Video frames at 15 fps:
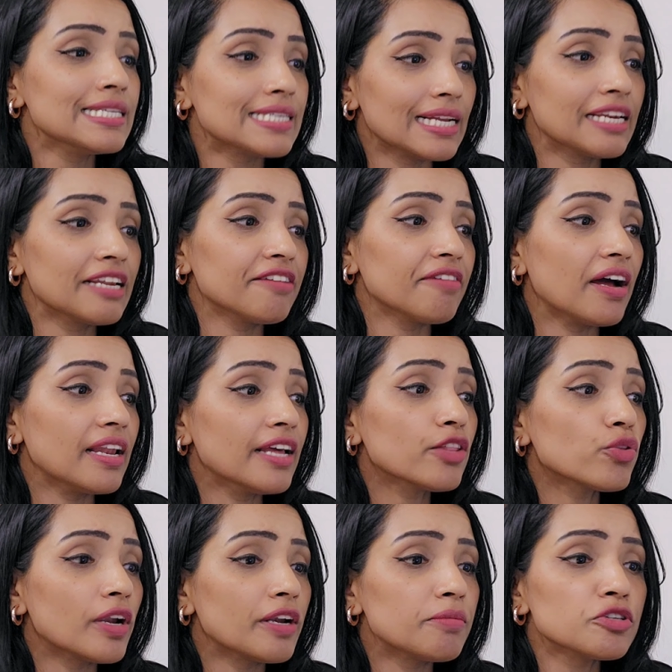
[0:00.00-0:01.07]
चलने वाले
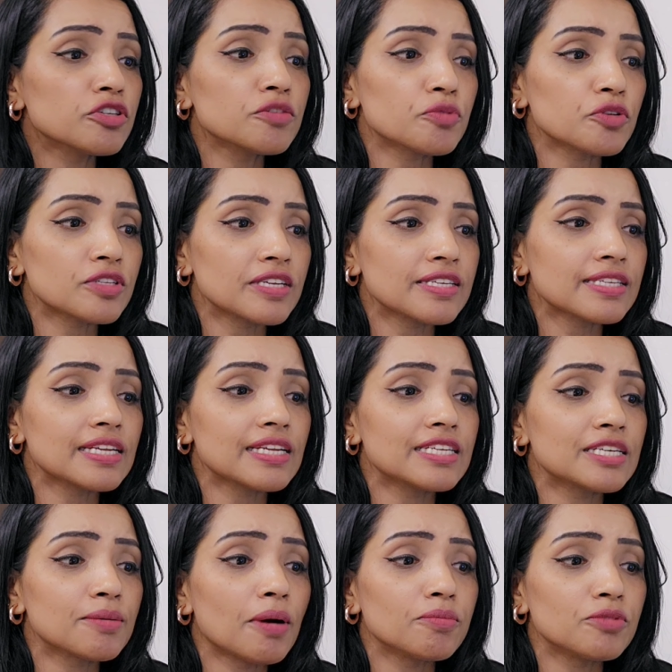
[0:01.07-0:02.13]
हैं तो एडमिशन प्रोसेस के
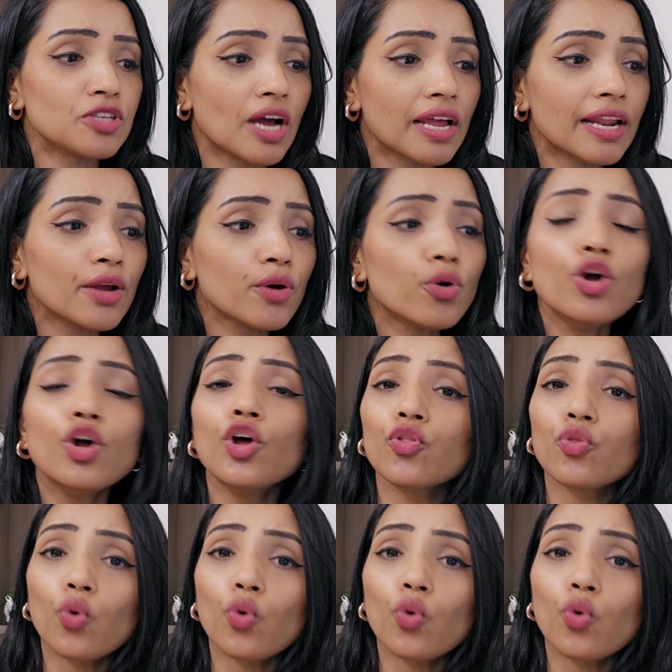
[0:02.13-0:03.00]
लिए जब आप जा रहे हो